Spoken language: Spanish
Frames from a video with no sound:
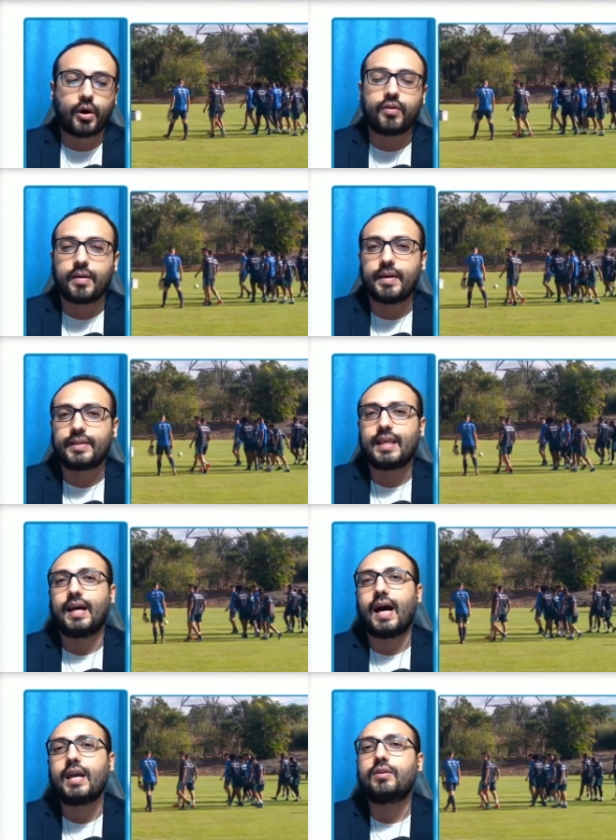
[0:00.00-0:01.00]
Después,
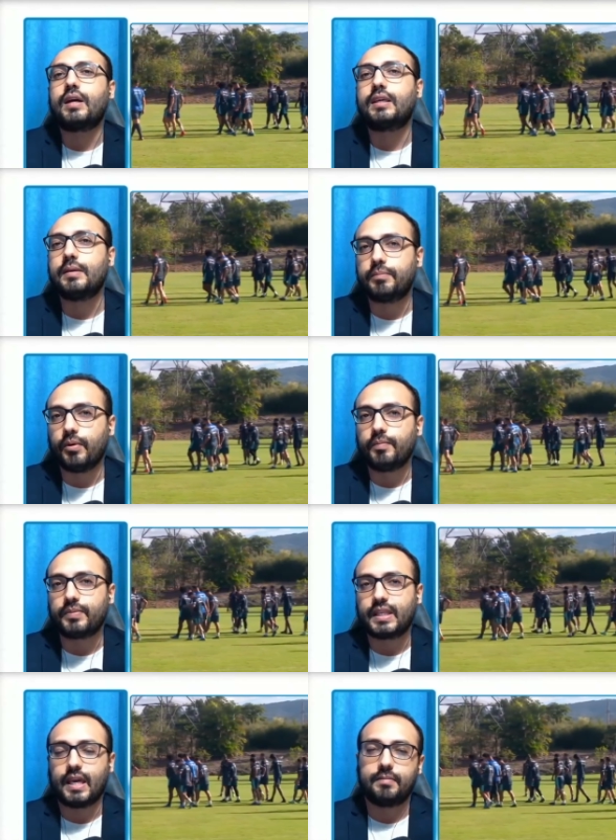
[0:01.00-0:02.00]
obviamente, hay un
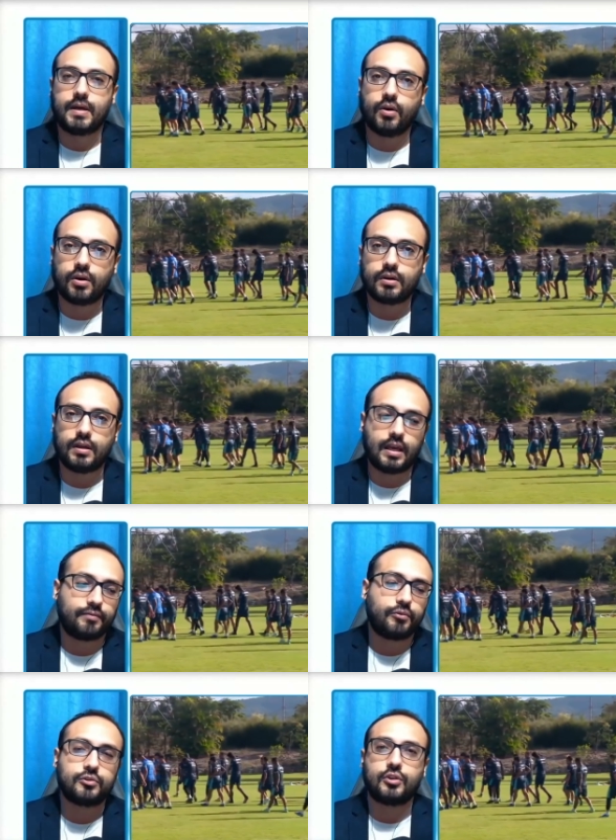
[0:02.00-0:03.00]
equipo que es mejor
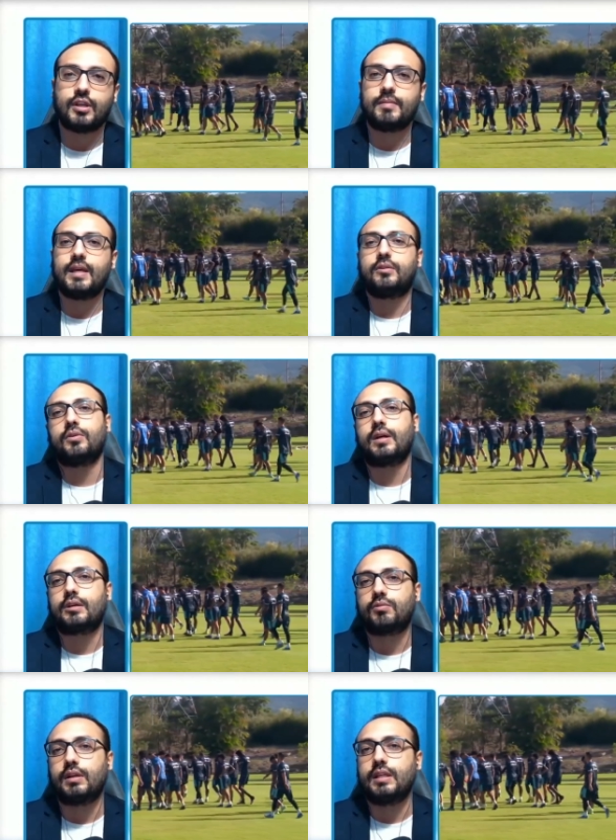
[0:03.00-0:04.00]
en
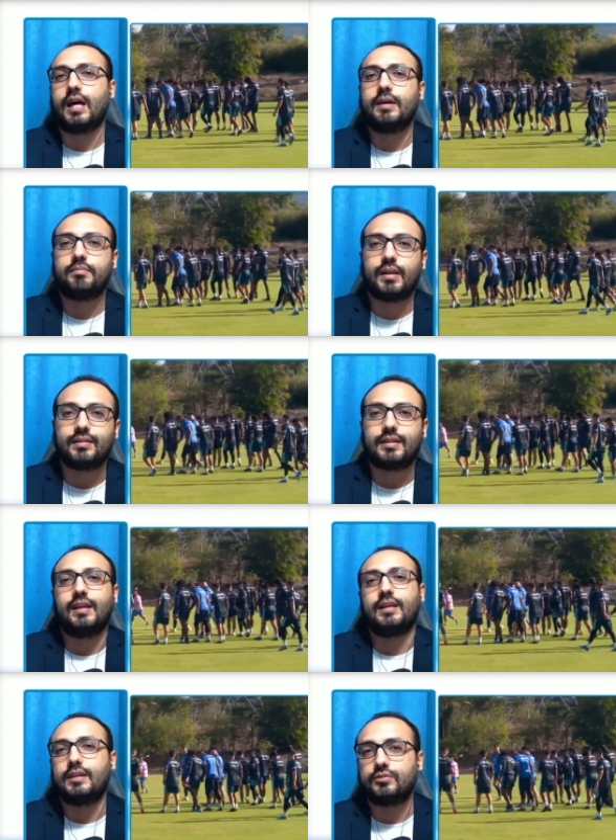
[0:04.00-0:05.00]
funcionamiento, en actualidad, en
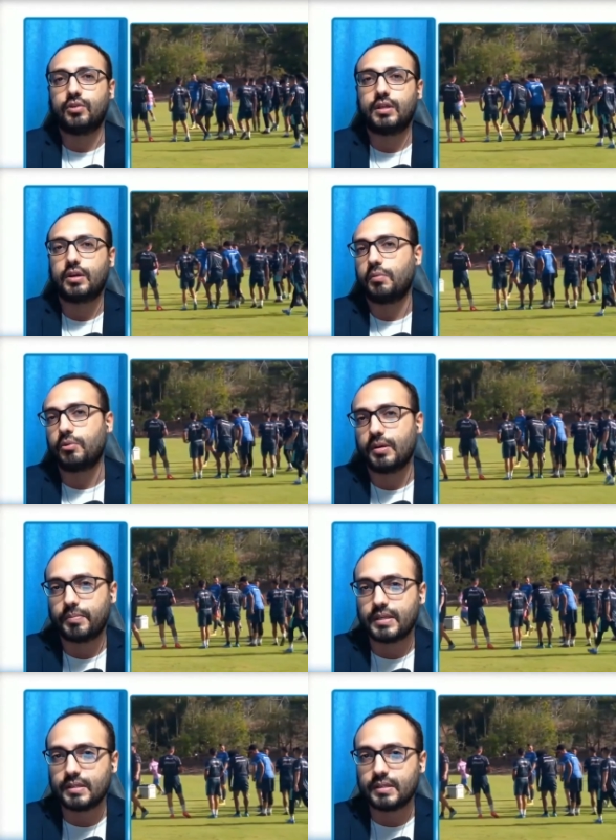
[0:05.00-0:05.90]
plantel, en historia, como